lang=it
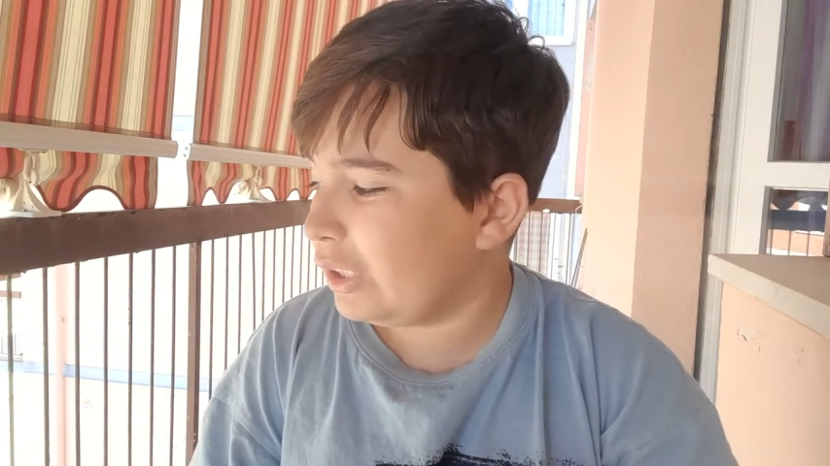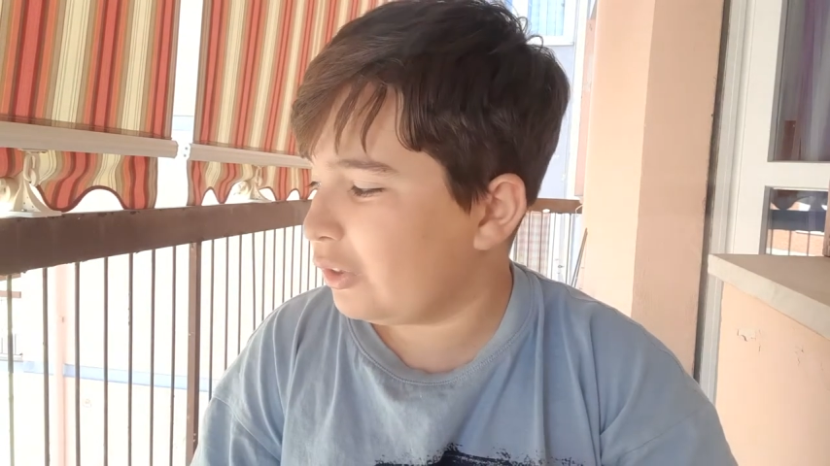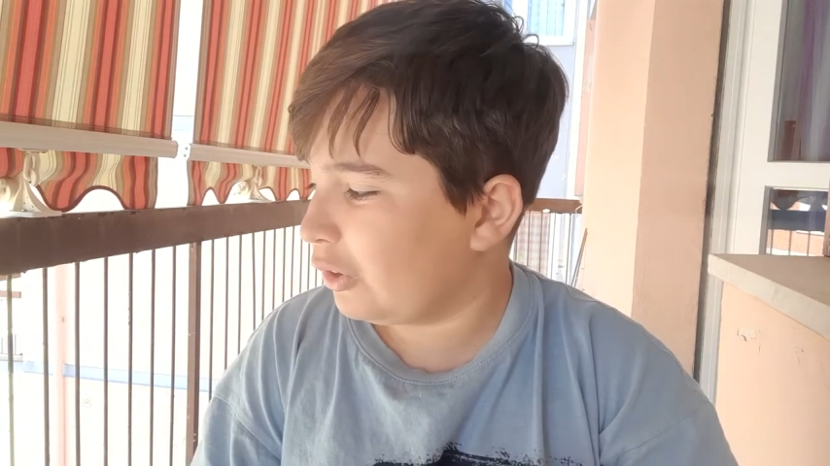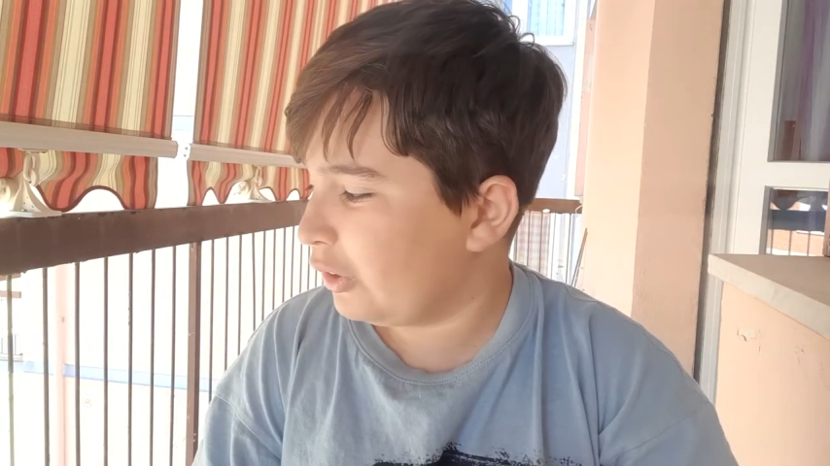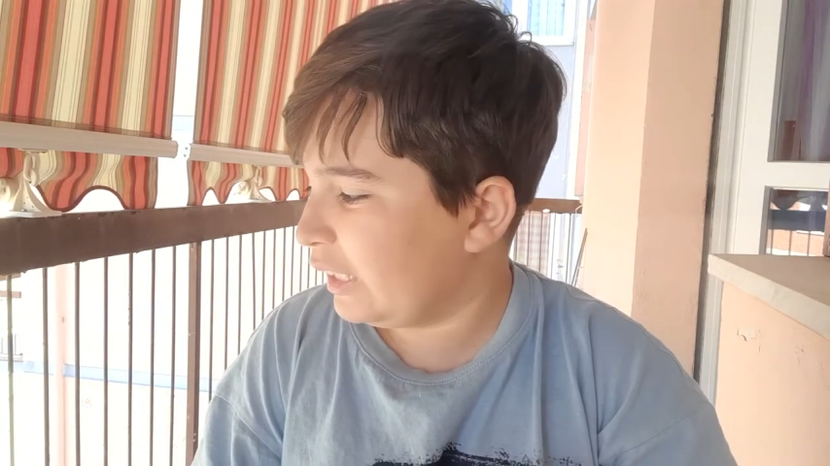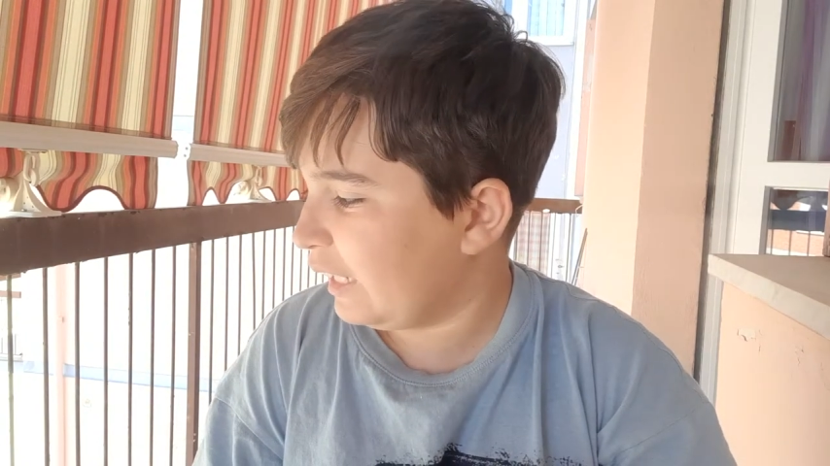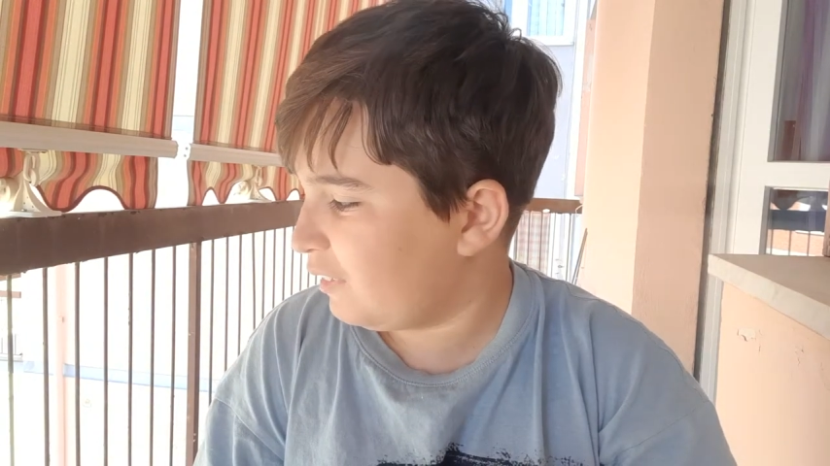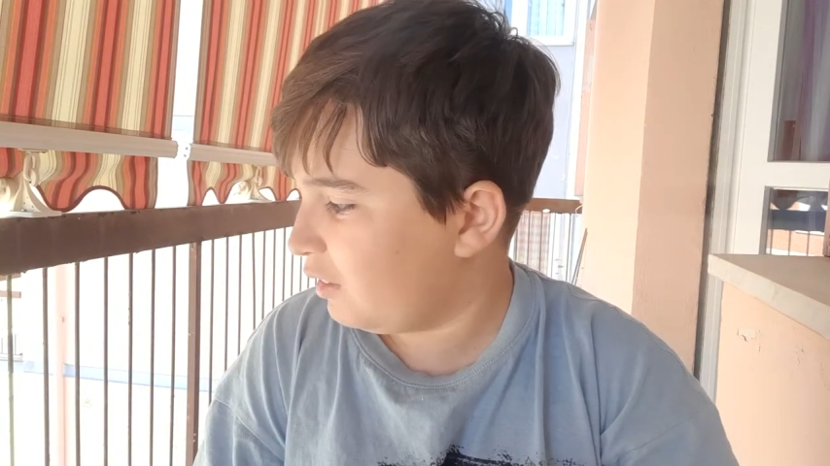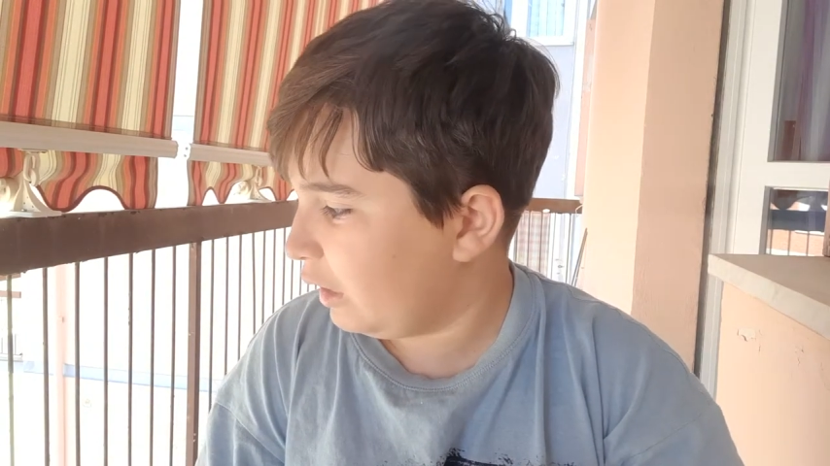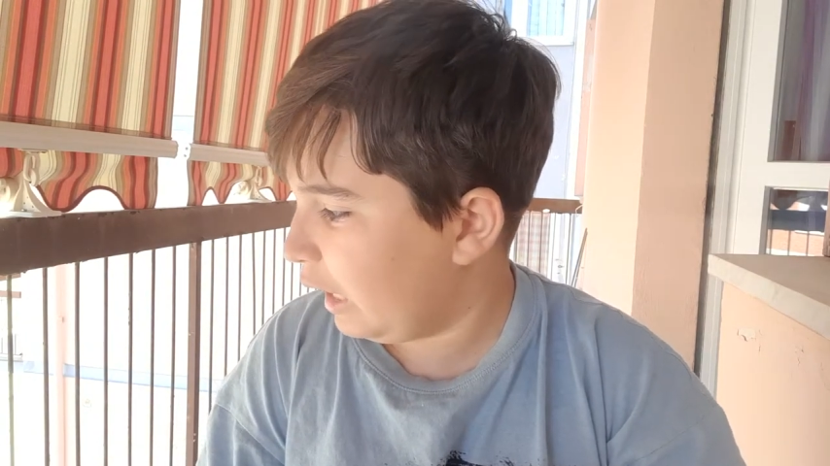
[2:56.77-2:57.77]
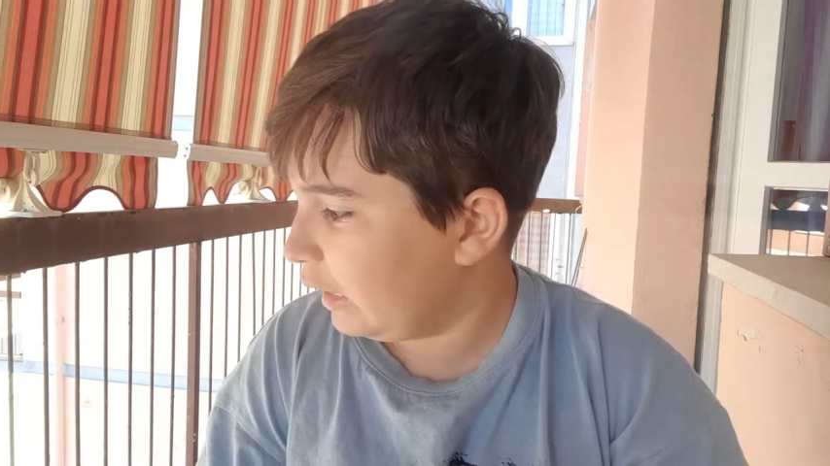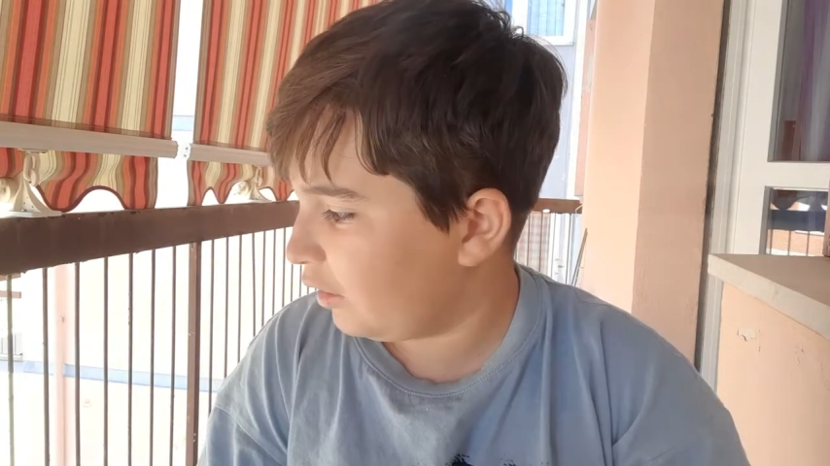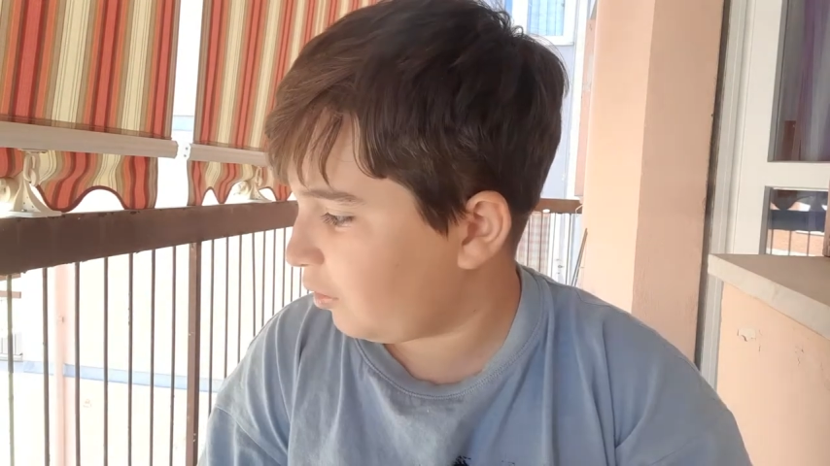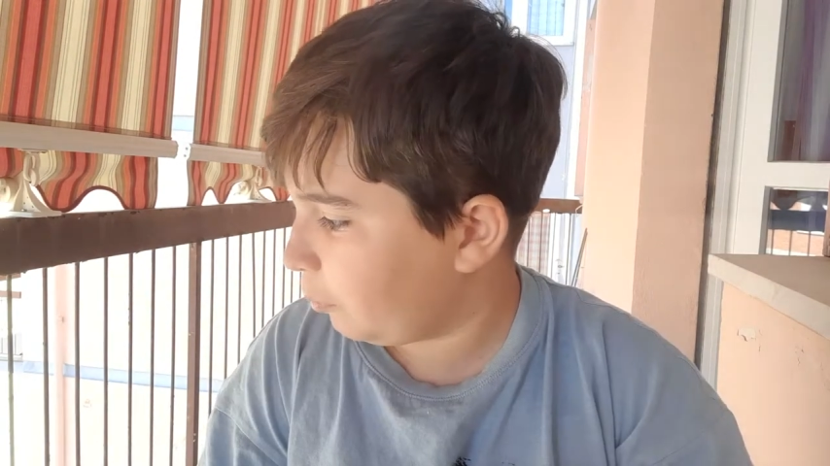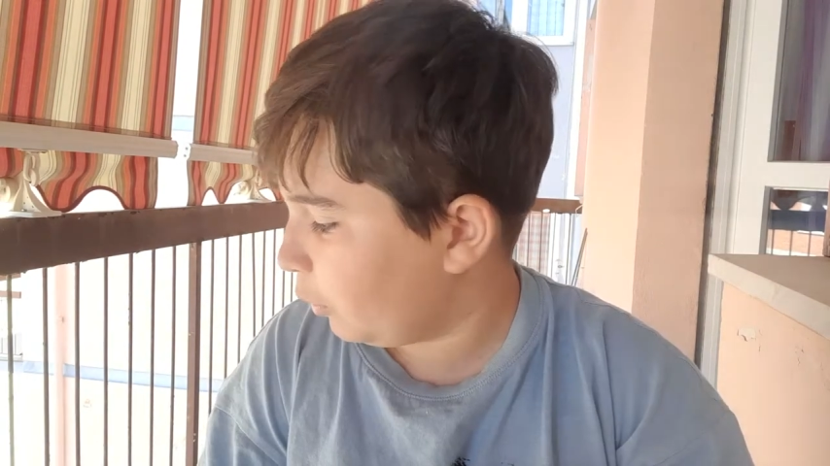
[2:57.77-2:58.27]
ritorno ragazzi
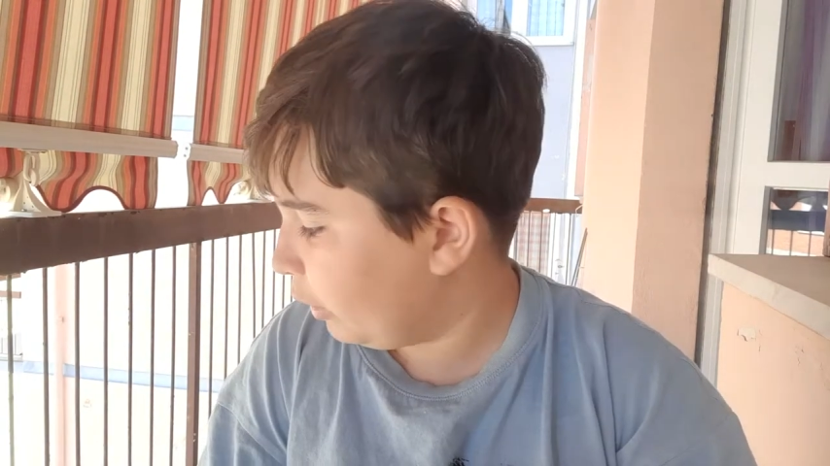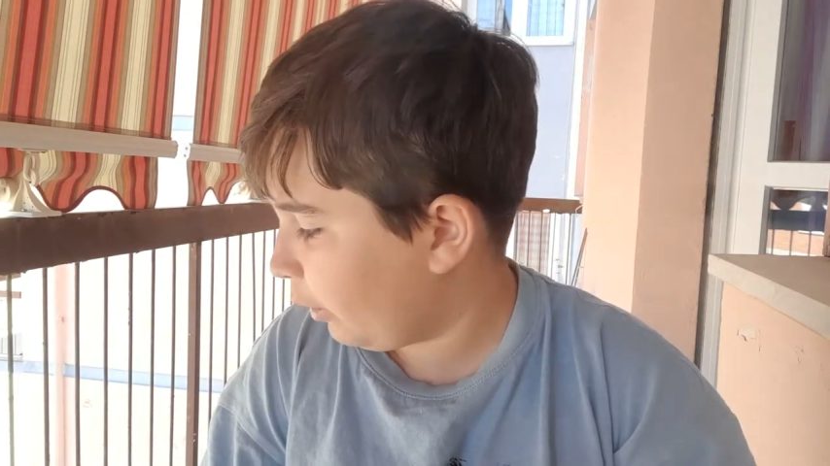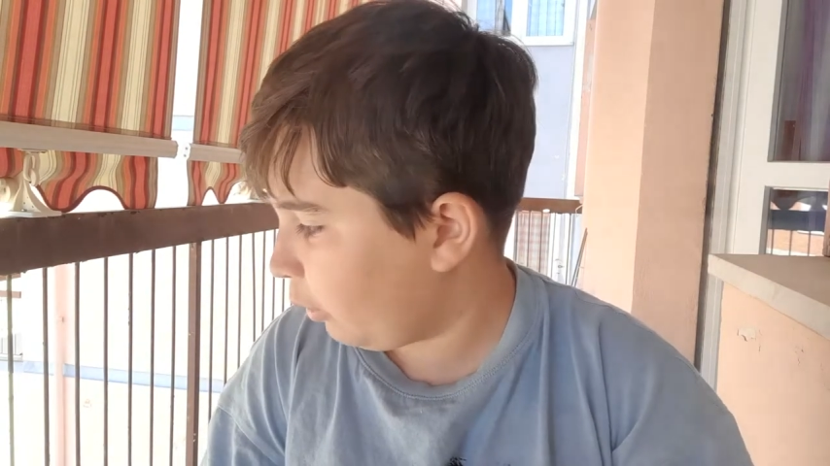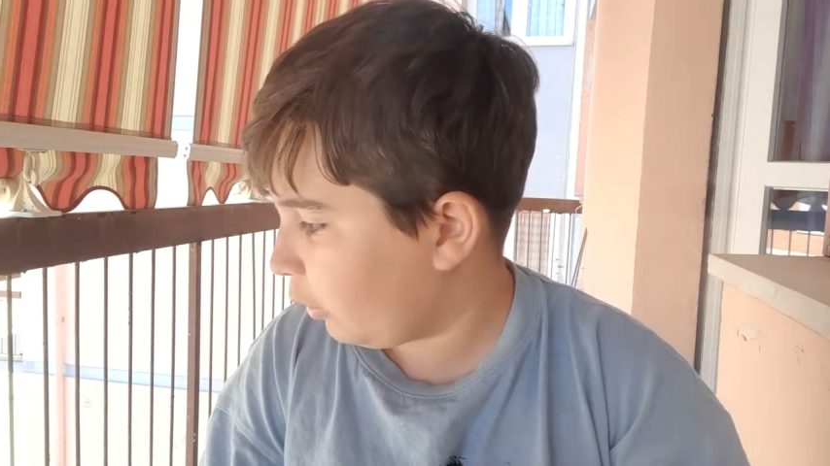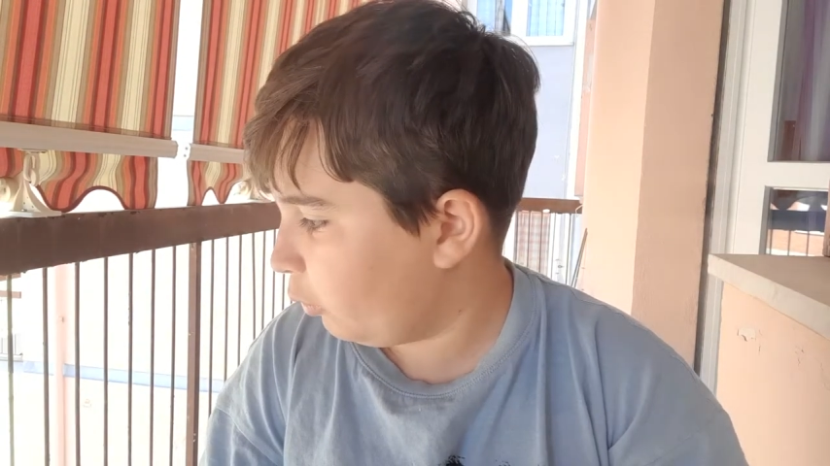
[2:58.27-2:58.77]
alla Sampdoria qua